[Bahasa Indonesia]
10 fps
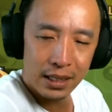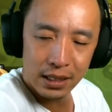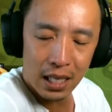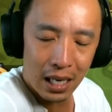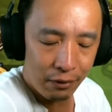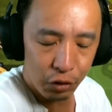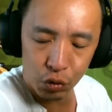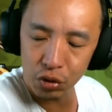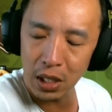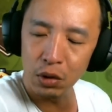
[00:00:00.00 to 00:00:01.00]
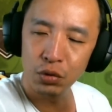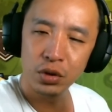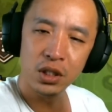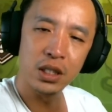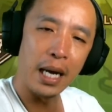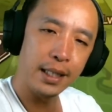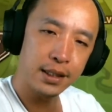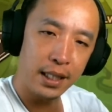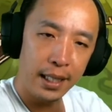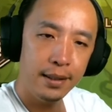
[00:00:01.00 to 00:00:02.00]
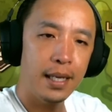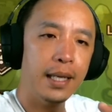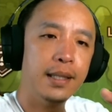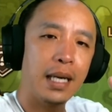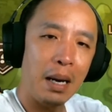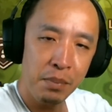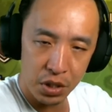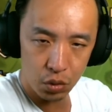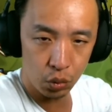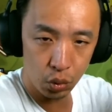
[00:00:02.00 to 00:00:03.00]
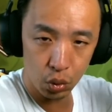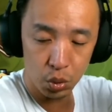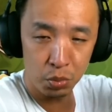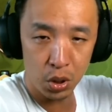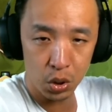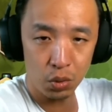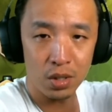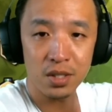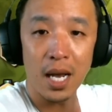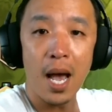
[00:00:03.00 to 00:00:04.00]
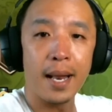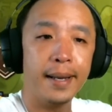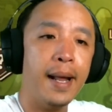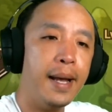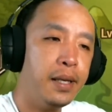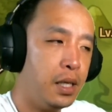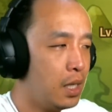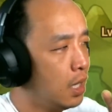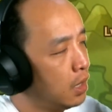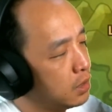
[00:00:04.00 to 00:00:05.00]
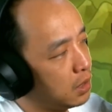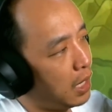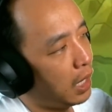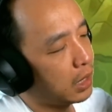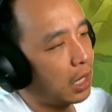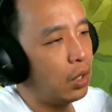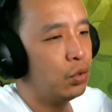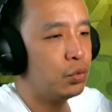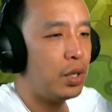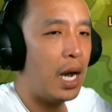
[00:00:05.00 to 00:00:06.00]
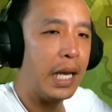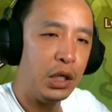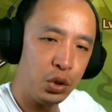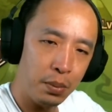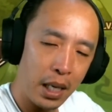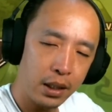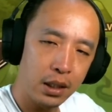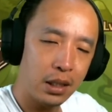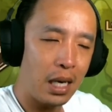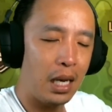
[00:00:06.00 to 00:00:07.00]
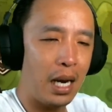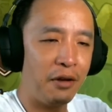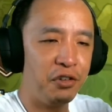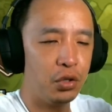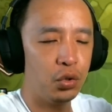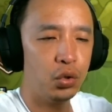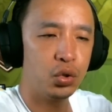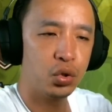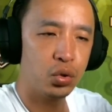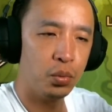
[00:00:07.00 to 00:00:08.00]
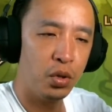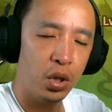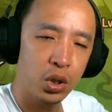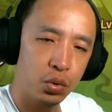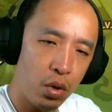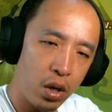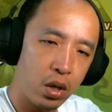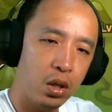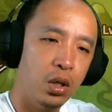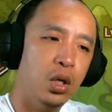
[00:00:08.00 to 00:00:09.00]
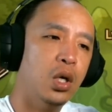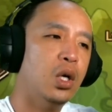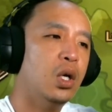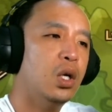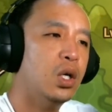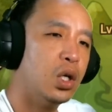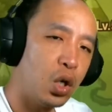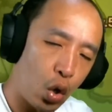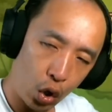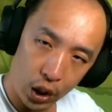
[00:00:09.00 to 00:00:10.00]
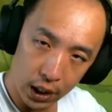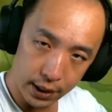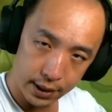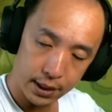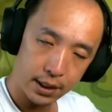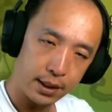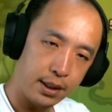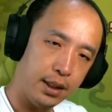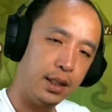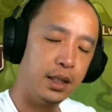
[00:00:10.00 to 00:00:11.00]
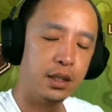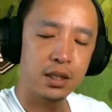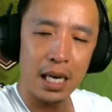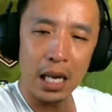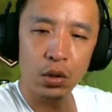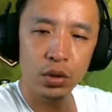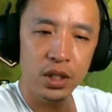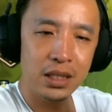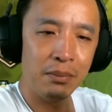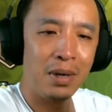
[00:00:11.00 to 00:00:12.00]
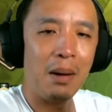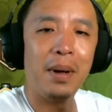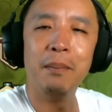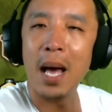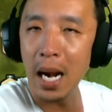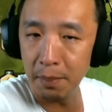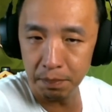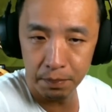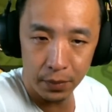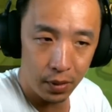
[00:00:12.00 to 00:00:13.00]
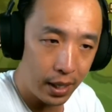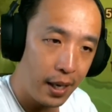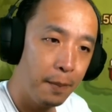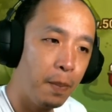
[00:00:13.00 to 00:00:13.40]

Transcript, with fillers: kita live itu selalu di hari Senin dan Kamis untuk Summoner's War Sky Arena ini. Sedangkan kalau untuk yang hari Jumat, kita live itu Summoner's War Chronicles. Selalu di jam 8 malam. Oke? Okay?